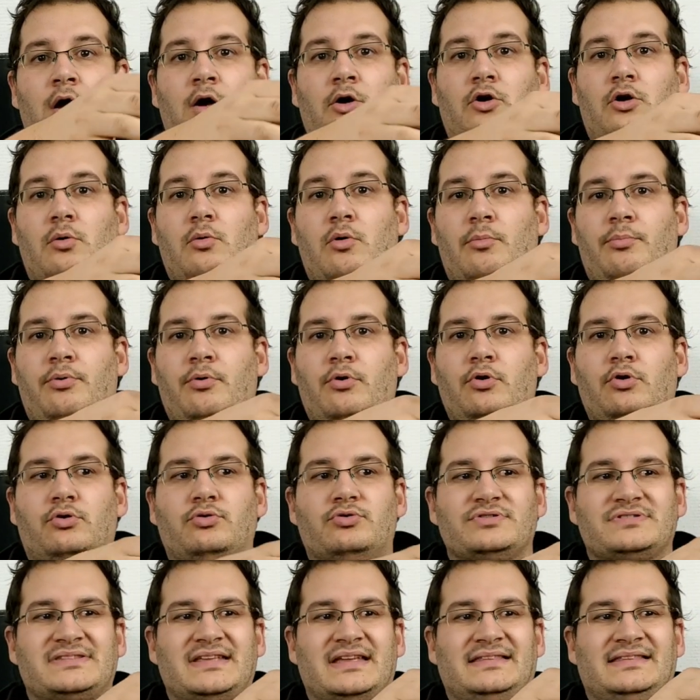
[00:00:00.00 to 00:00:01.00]
comme on peut le
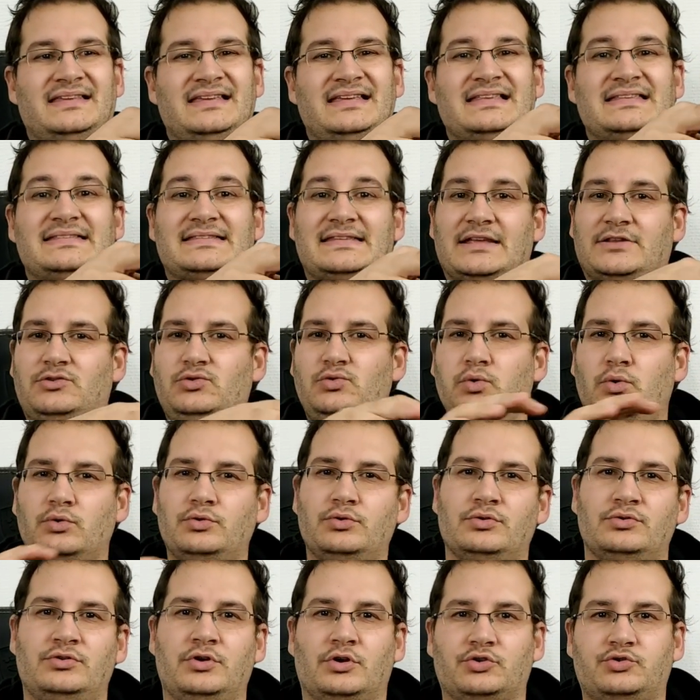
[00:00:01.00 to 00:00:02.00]
constater, ça
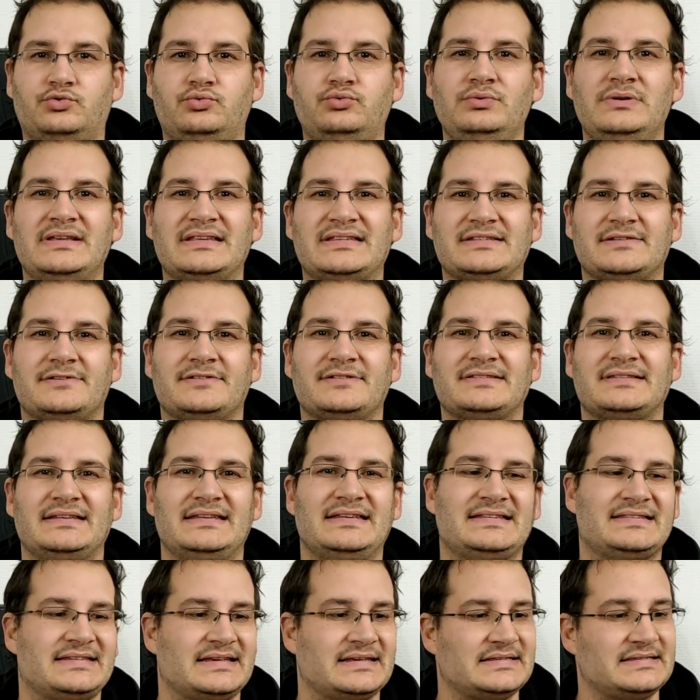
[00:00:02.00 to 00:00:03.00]
tourne dans tous les sens
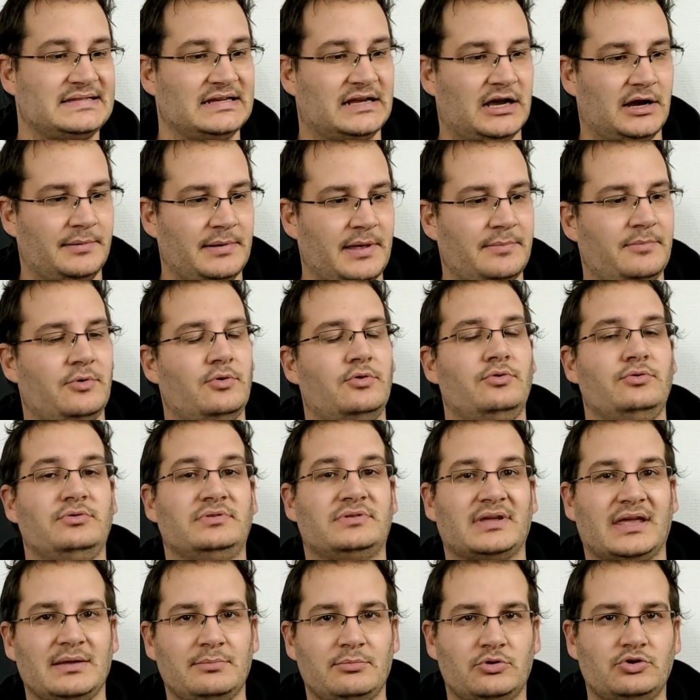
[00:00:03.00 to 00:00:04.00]
et ça c'est quand même une
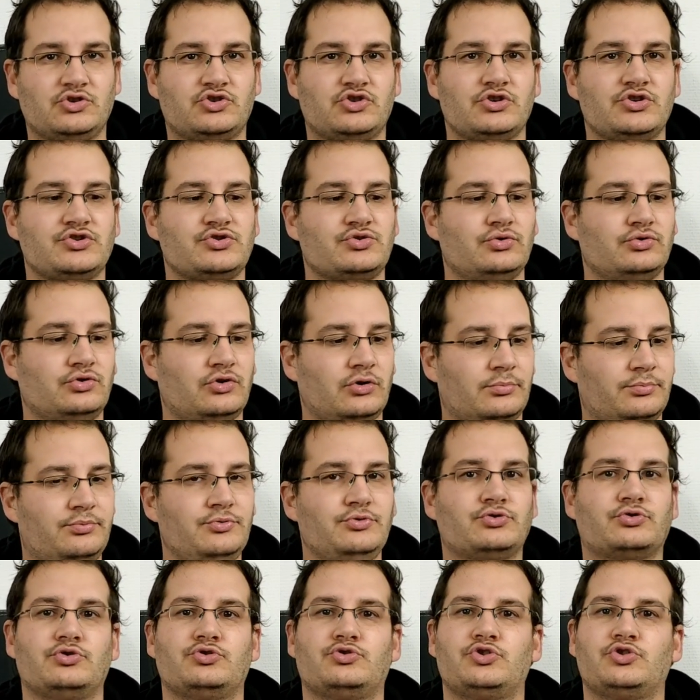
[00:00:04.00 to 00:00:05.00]
très bonne chose, d'autant
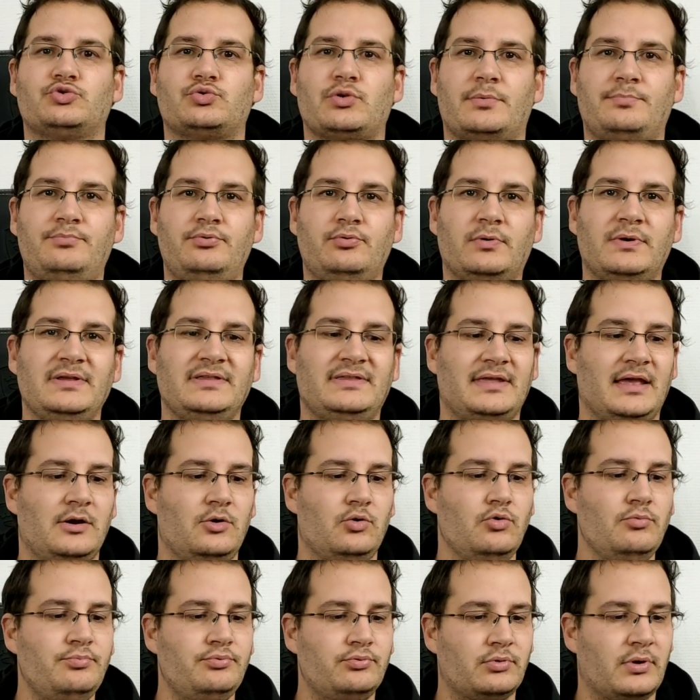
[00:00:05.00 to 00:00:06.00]
plus que ce soit pour Intel
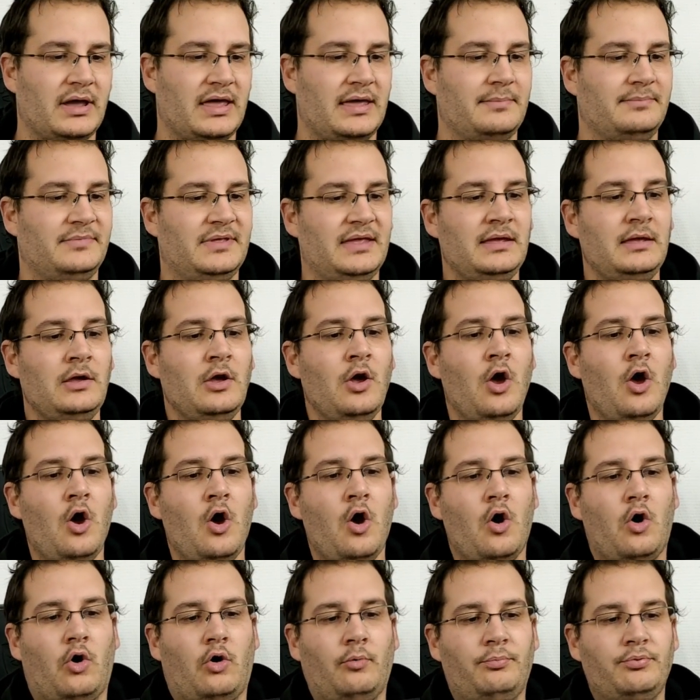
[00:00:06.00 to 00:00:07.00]
ou pour AMD,
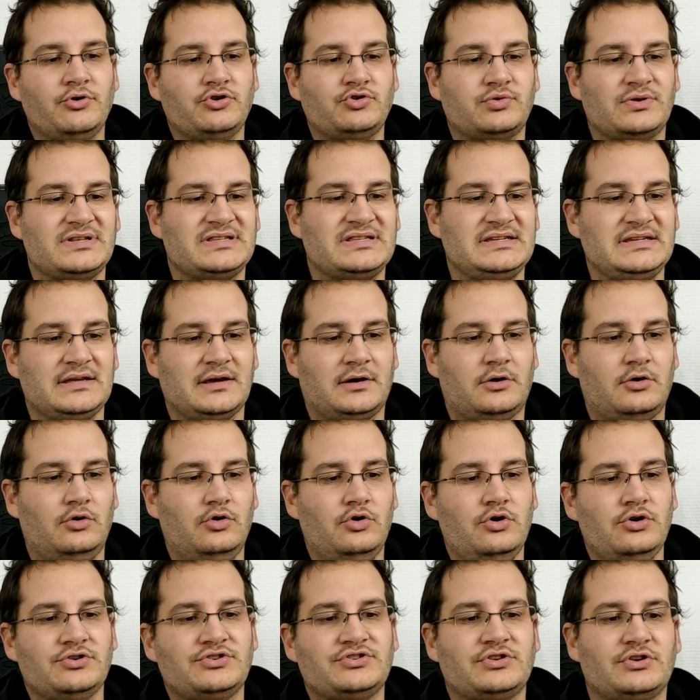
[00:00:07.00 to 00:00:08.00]
on peut choisir
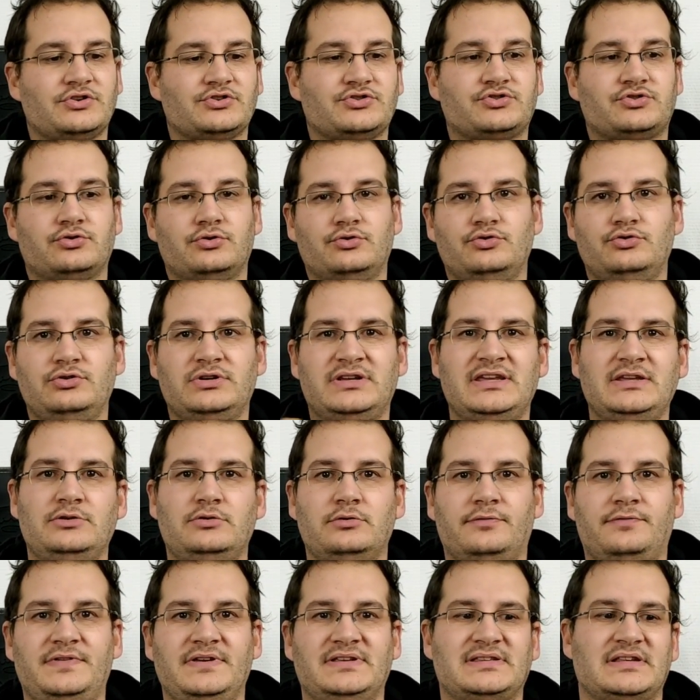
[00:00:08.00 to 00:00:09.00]
le sens du kit
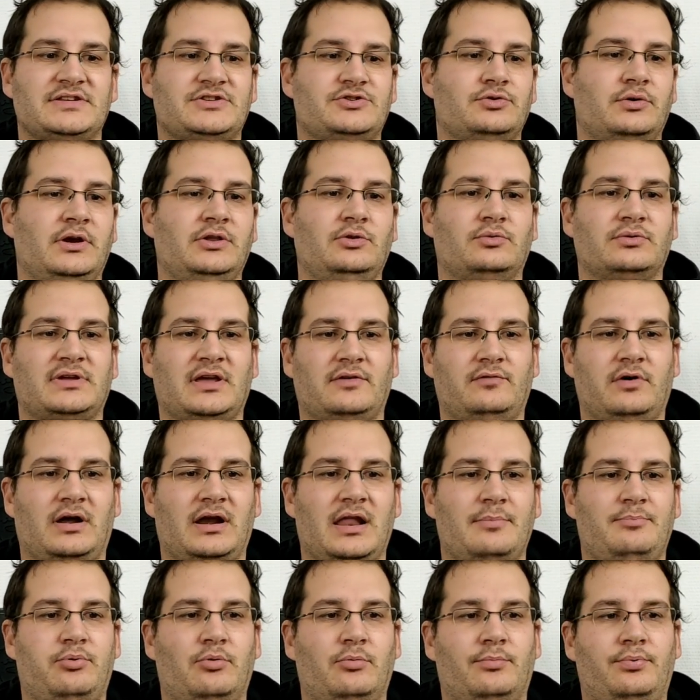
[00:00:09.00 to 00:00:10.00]
de fixation et donc avoir
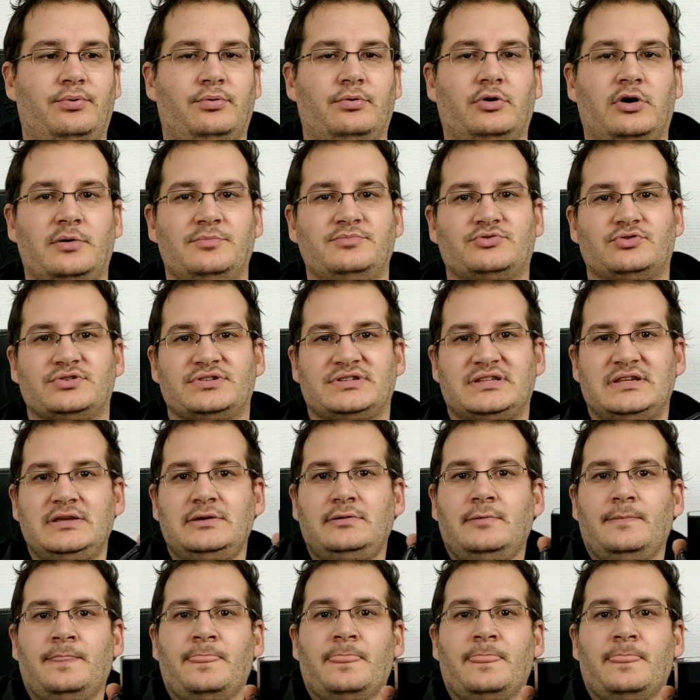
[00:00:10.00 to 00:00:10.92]
la pompe comme ceci,